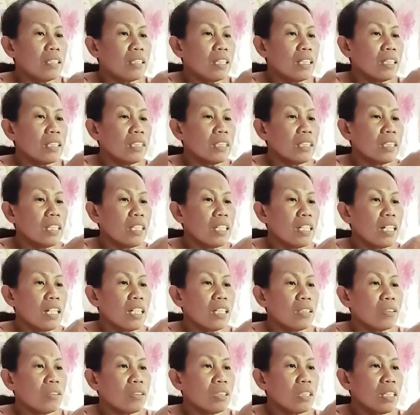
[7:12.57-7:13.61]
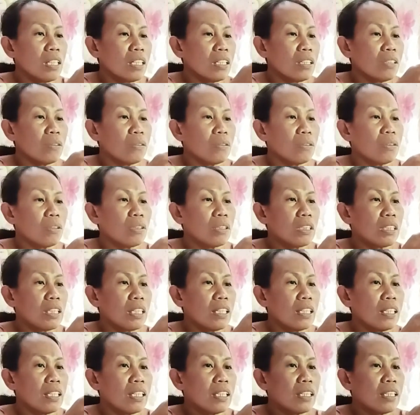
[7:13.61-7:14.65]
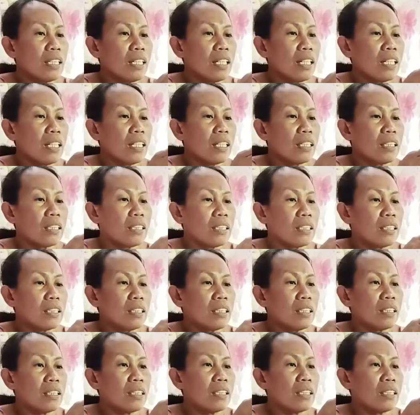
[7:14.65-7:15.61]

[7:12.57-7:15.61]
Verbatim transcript: ating iano sa ano, saglit lang.